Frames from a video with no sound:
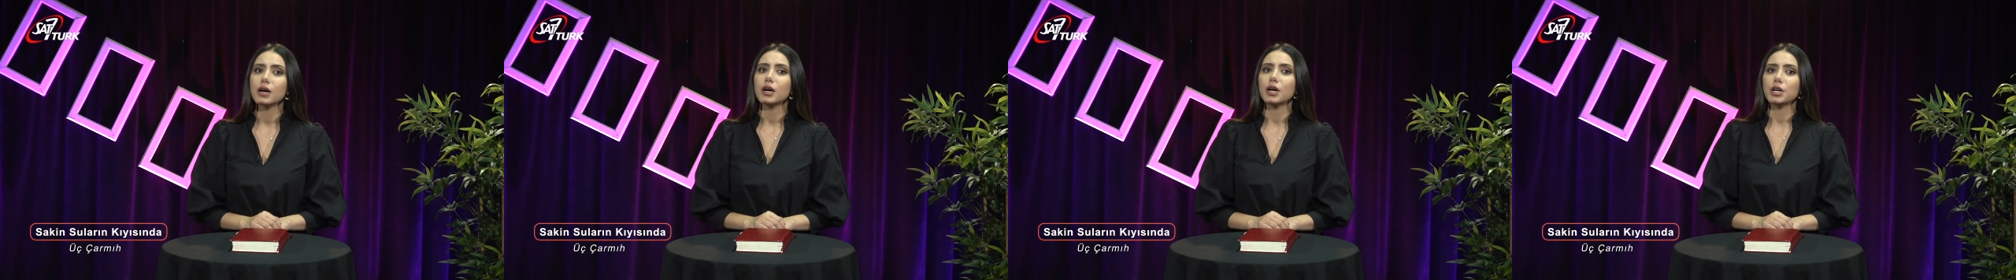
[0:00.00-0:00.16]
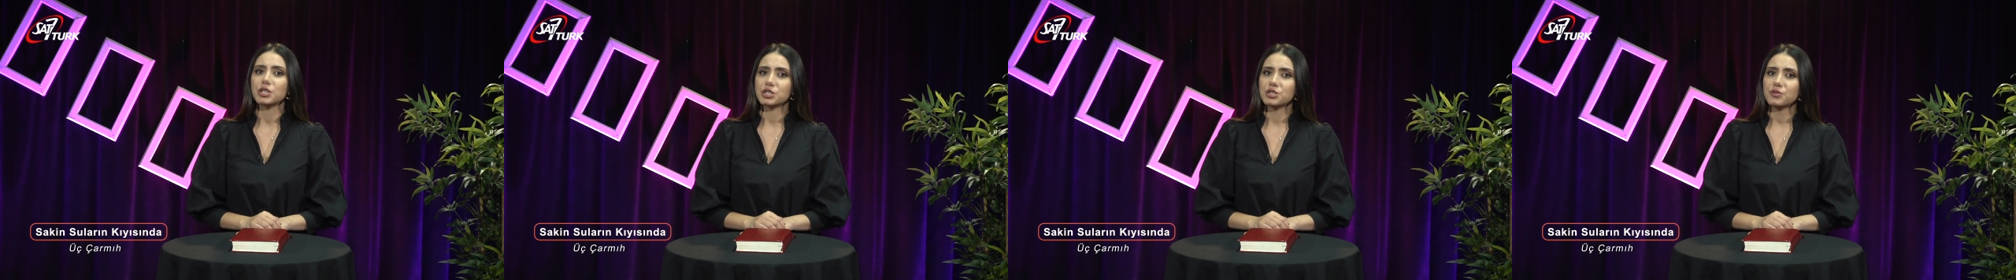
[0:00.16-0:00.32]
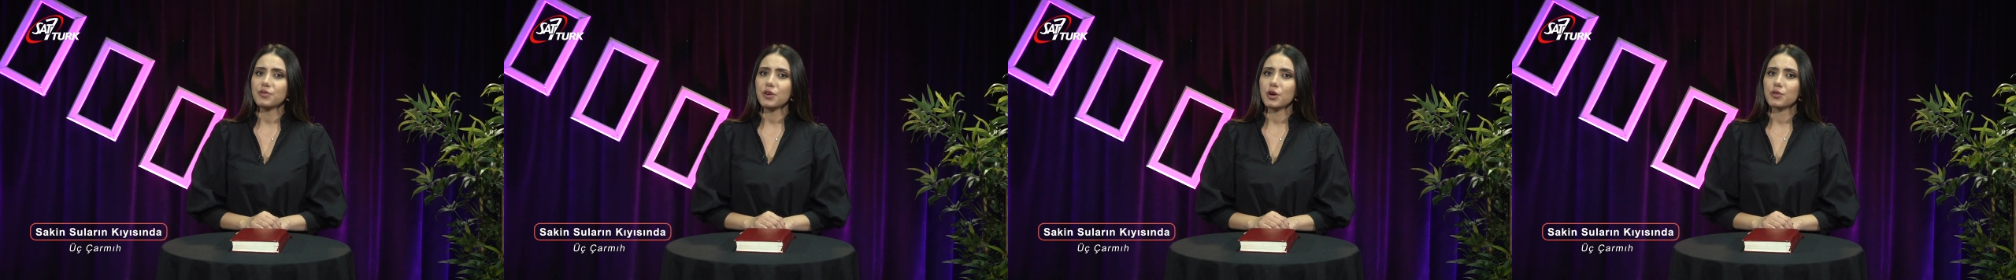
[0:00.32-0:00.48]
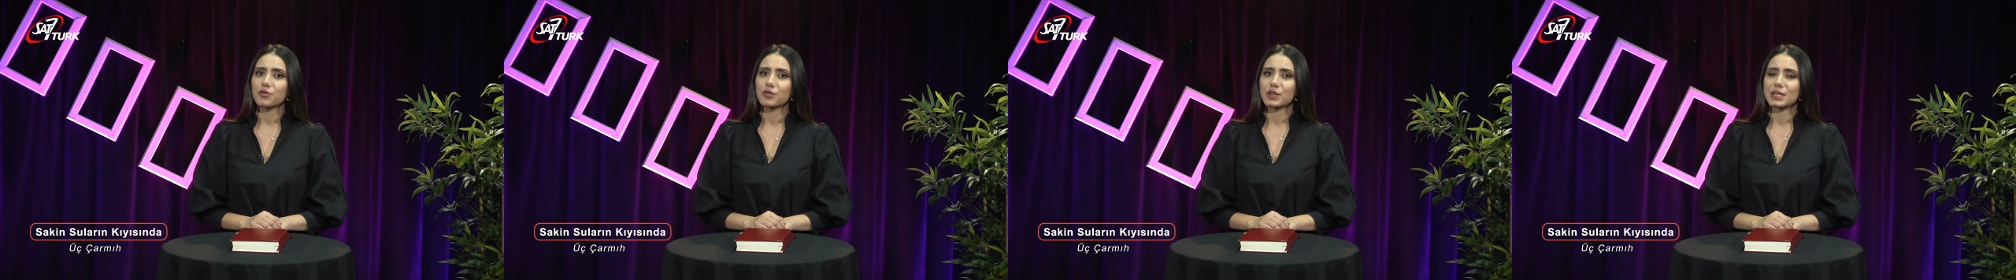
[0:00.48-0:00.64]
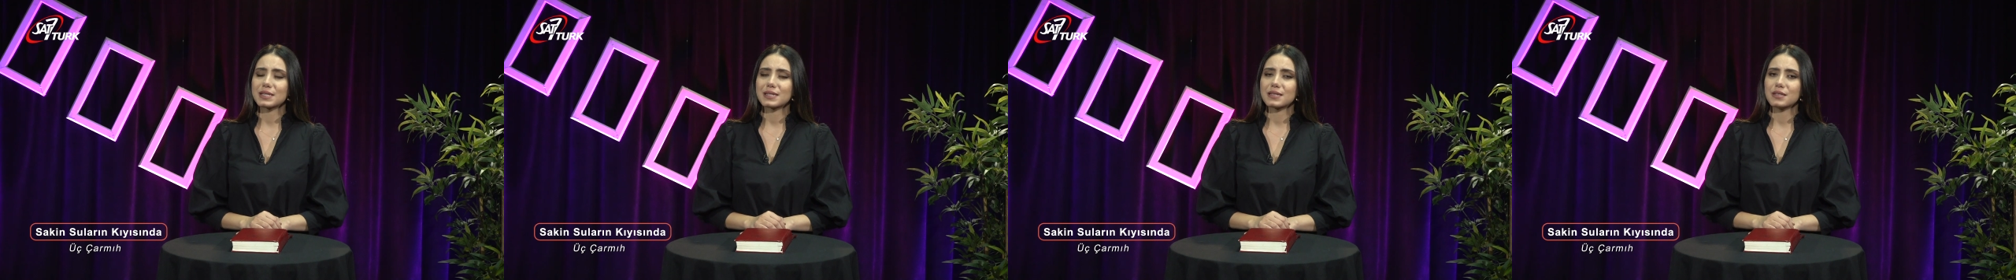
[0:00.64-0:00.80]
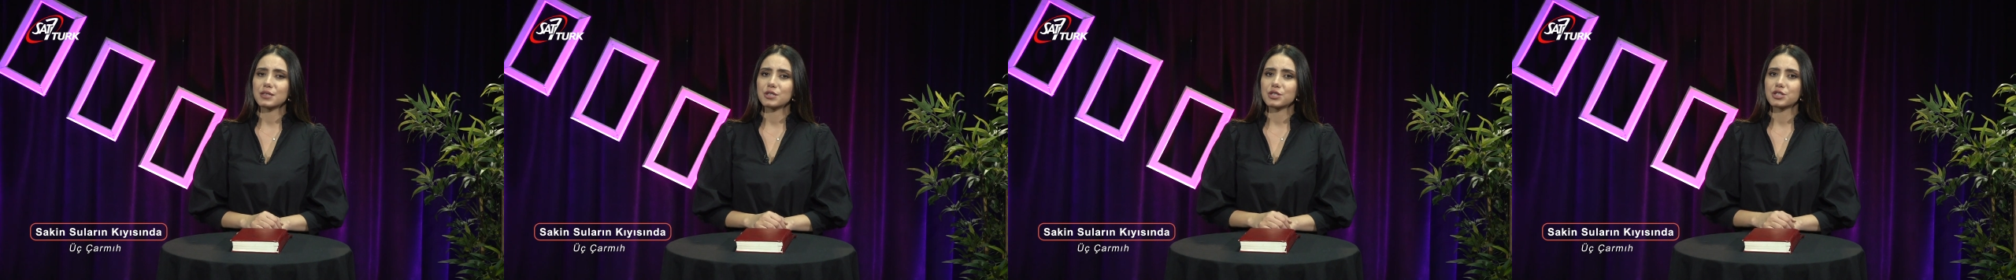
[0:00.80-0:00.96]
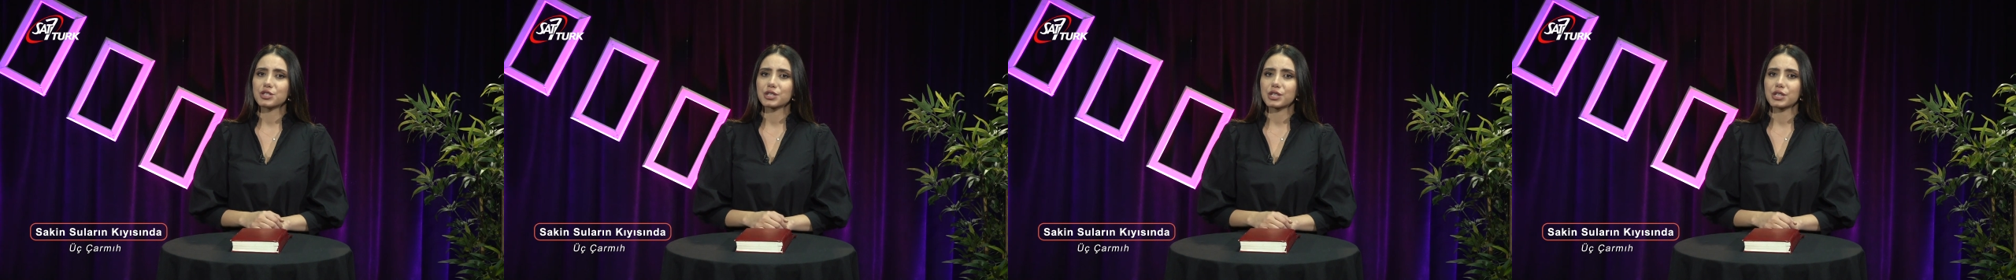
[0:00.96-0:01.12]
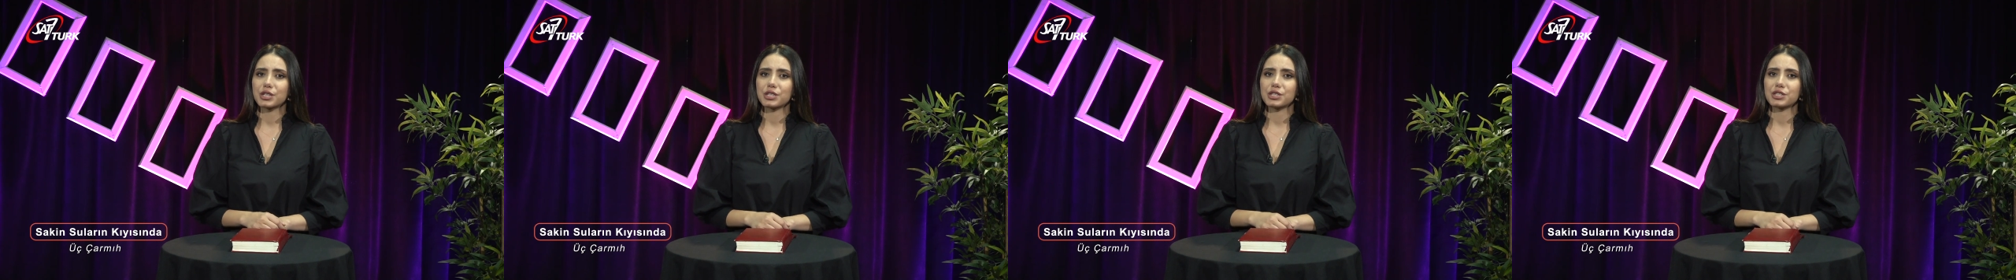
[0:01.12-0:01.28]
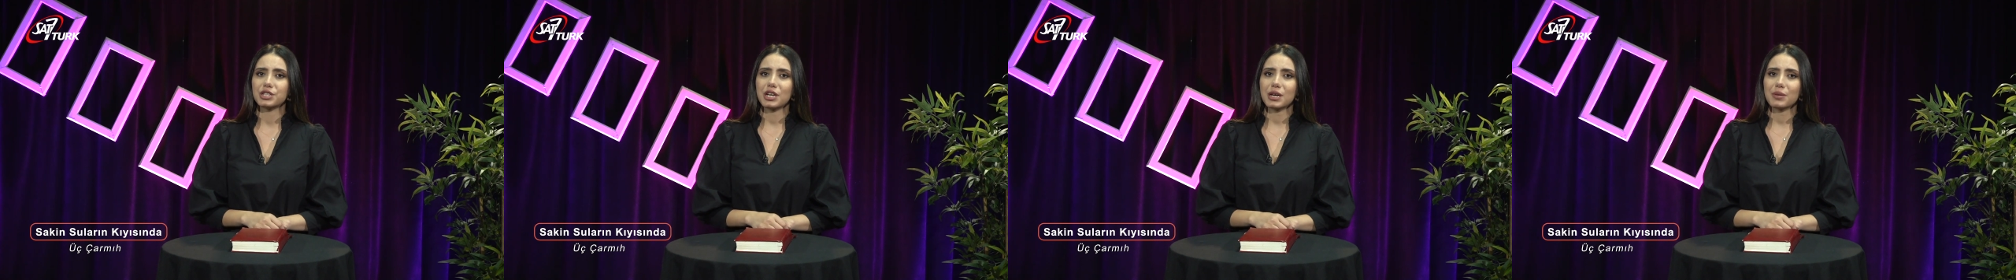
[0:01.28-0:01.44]
acı ve öfkesini
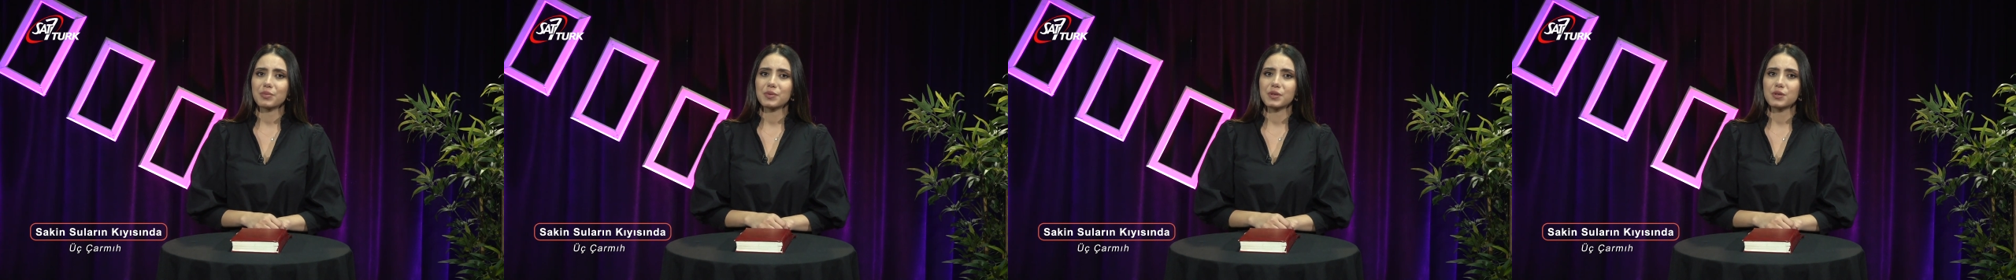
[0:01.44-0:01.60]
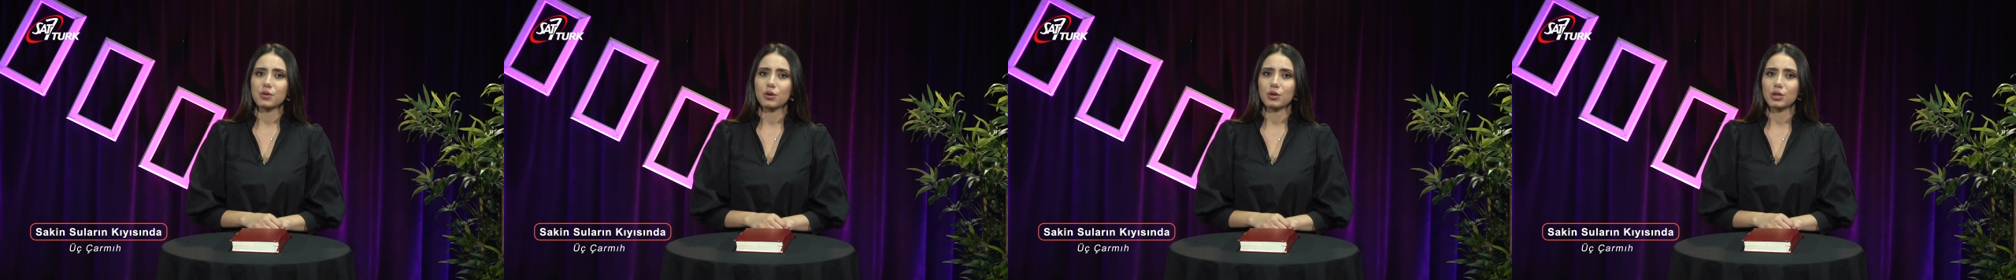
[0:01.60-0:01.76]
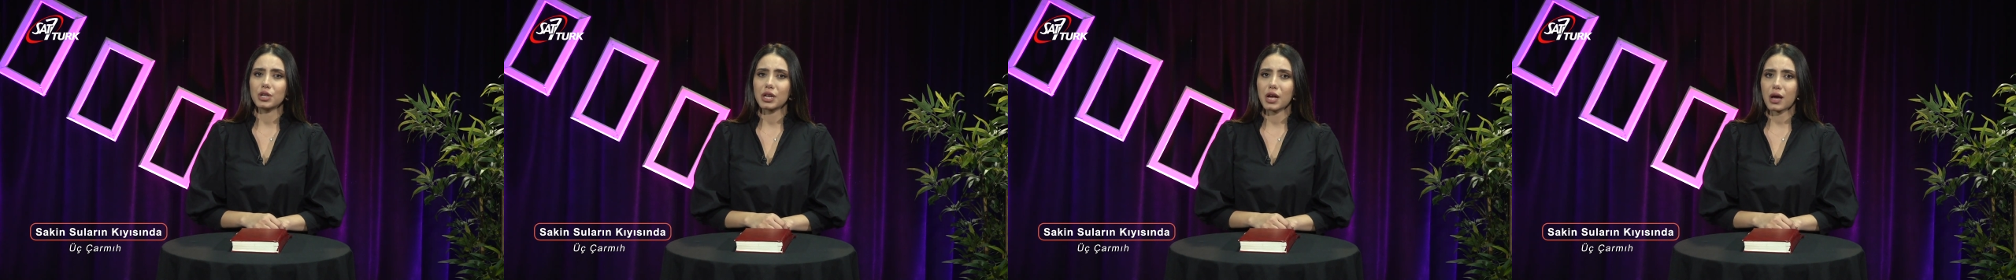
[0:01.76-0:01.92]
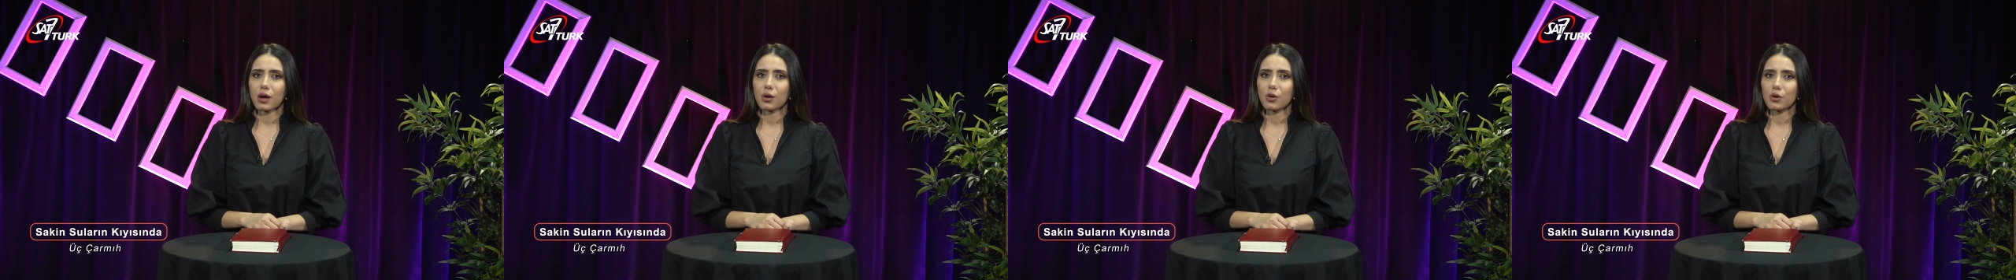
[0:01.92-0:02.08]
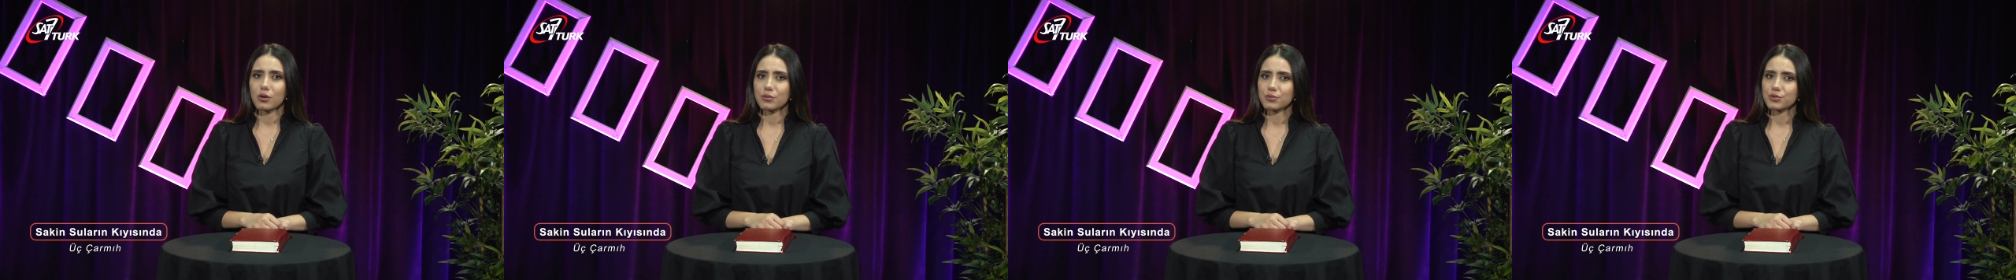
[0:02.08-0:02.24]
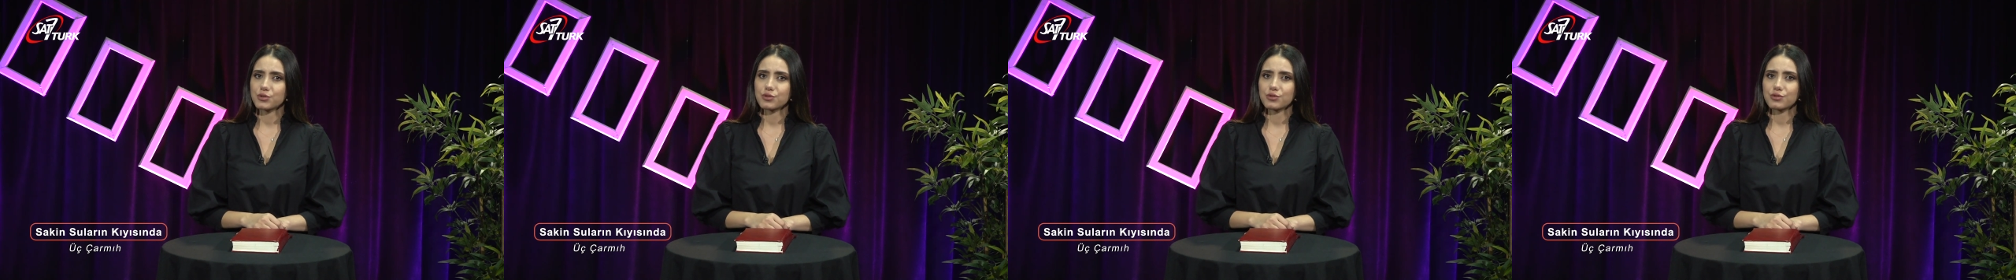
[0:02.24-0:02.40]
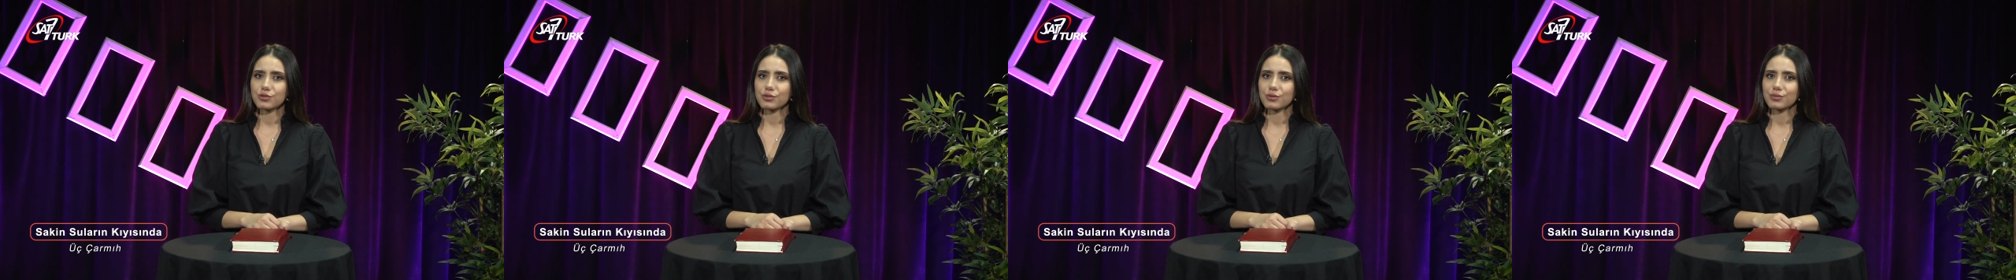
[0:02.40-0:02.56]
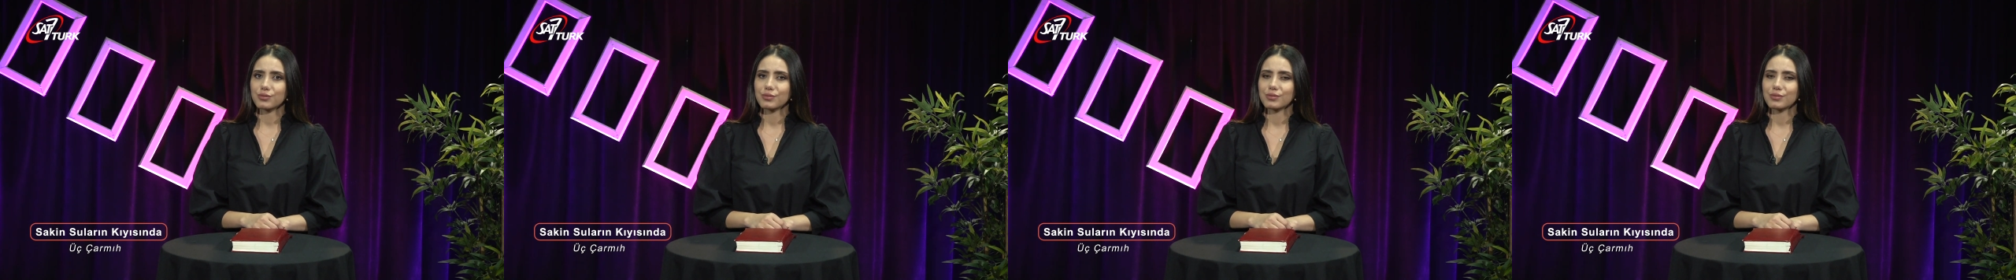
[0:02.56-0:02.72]
çıkaracak biri olarak görmüştü.